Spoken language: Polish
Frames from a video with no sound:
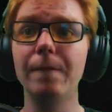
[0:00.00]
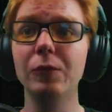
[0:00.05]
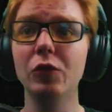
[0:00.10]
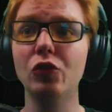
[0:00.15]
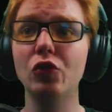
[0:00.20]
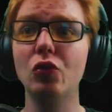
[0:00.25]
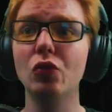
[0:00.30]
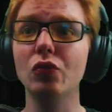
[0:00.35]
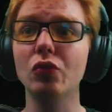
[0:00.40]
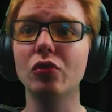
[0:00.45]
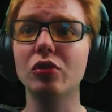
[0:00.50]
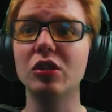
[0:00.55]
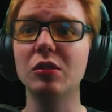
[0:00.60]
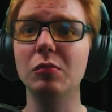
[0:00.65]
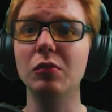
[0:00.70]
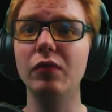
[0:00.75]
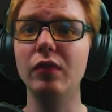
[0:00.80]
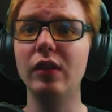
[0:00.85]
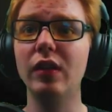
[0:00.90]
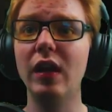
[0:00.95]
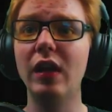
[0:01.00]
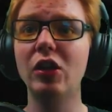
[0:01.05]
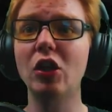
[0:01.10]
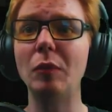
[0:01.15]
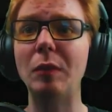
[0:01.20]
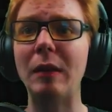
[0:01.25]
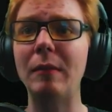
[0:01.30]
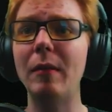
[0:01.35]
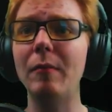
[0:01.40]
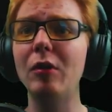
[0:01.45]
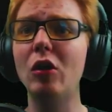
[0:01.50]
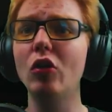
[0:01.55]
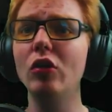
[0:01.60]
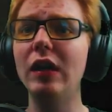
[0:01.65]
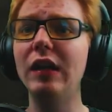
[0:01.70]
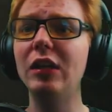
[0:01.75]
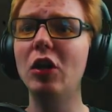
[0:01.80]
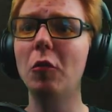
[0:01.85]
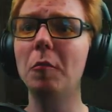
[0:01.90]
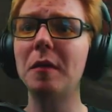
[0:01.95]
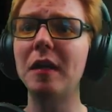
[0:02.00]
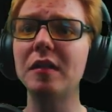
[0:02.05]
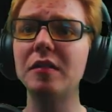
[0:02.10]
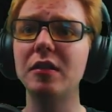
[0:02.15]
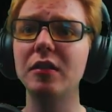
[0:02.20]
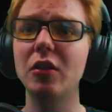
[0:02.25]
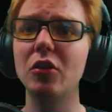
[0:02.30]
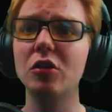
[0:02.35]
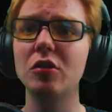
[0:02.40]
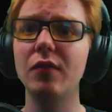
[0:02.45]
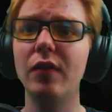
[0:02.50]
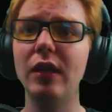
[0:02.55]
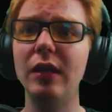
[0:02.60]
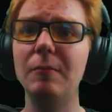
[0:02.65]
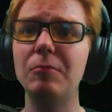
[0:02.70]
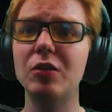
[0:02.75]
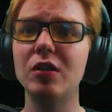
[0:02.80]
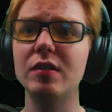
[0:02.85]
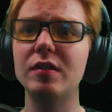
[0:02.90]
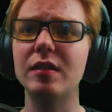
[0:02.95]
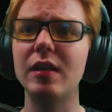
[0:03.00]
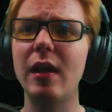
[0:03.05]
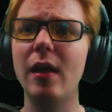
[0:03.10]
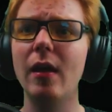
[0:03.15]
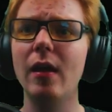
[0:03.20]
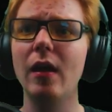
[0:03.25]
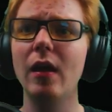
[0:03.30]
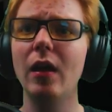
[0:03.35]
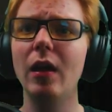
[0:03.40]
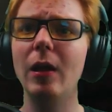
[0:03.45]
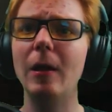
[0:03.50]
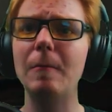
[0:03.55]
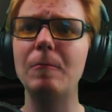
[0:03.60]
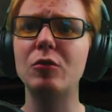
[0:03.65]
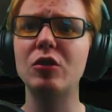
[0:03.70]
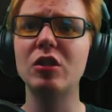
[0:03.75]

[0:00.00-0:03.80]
No trudno się mówi, tak? Dobra, mamy kolejne obrazki narysowane przez, e,